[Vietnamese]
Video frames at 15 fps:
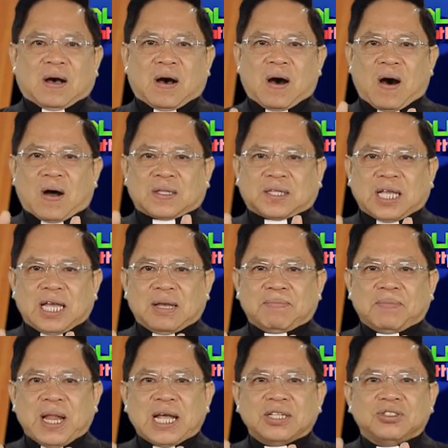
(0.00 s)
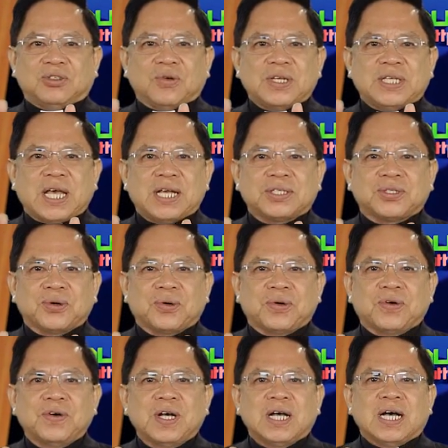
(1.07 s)
họ tìm đến Chúa
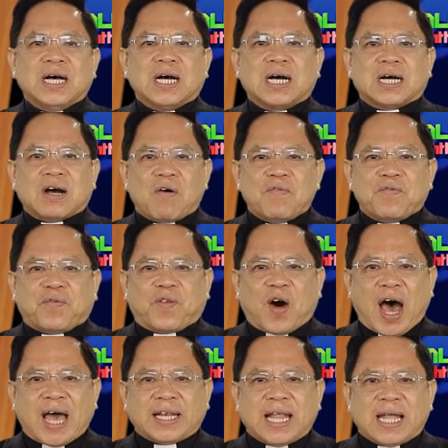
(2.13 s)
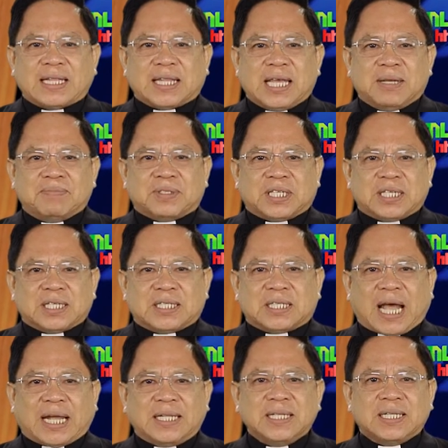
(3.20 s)
Giêsu không phải để tìm sự
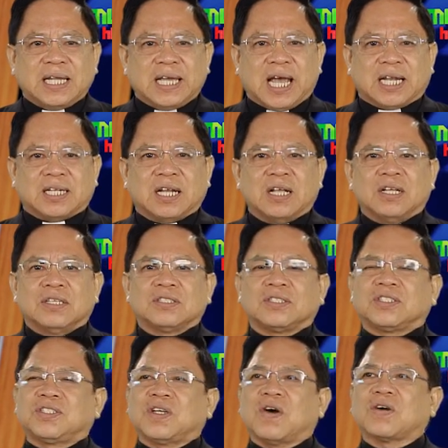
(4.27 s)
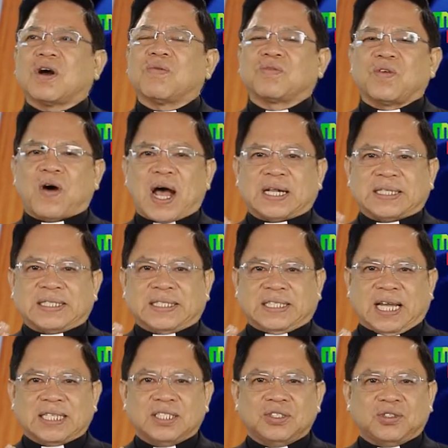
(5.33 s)
thánh thiện cho cộng đoàn
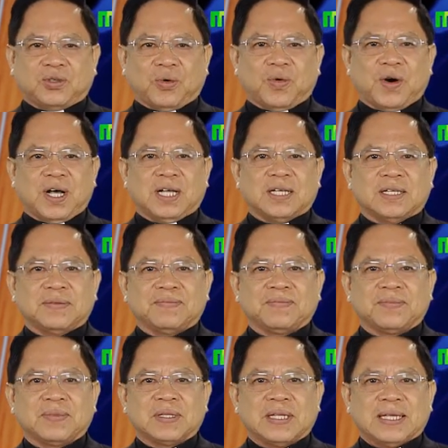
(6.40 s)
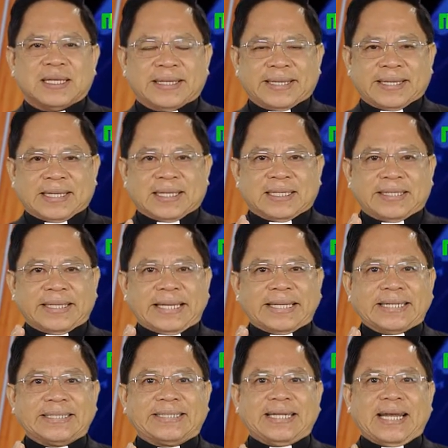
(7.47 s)
dân Chúa
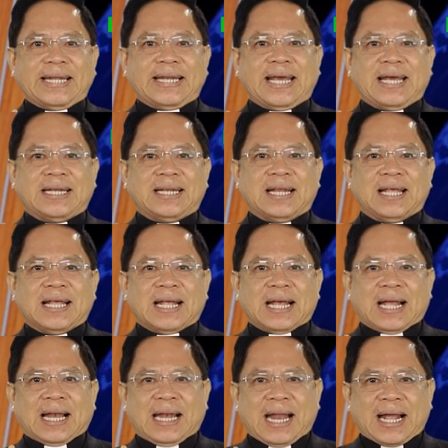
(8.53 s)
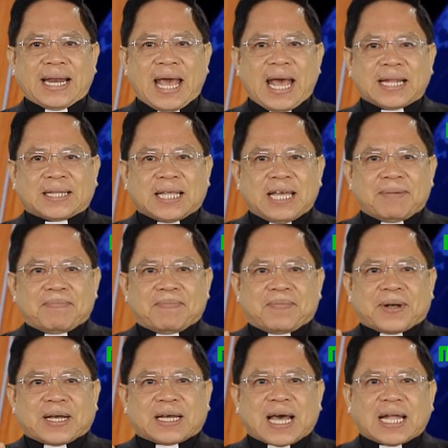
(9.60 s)
nhưng trên hết là để tìm
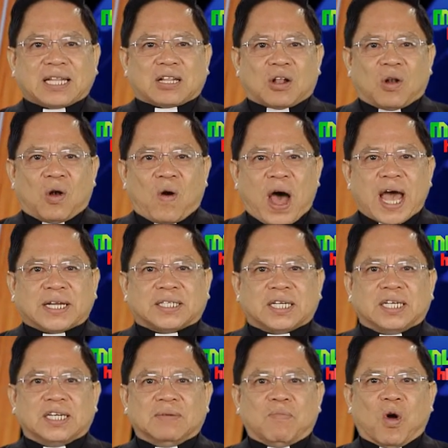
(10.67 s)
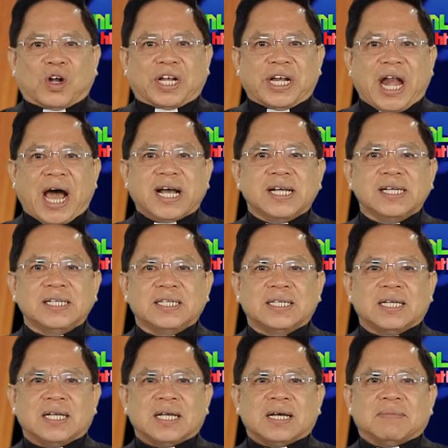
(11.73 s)
cách loại trừ một đấng
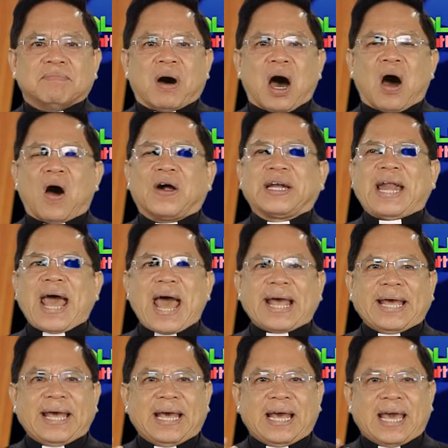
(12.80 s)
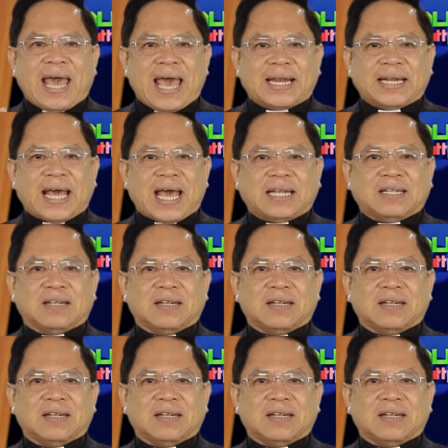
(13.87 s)
mà họ đang ghen ghét